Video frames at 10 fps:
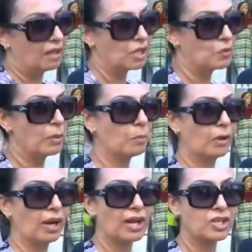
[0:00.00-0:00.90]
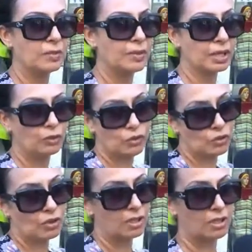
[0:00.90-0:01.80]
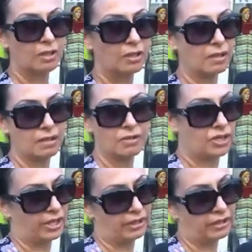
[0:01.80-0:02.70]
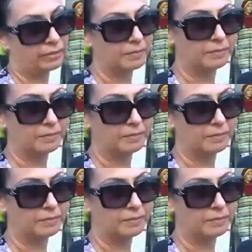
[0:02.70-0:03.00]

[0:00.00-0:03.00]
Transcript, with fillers: الأسوام بون حاجة البيه توجور شيخ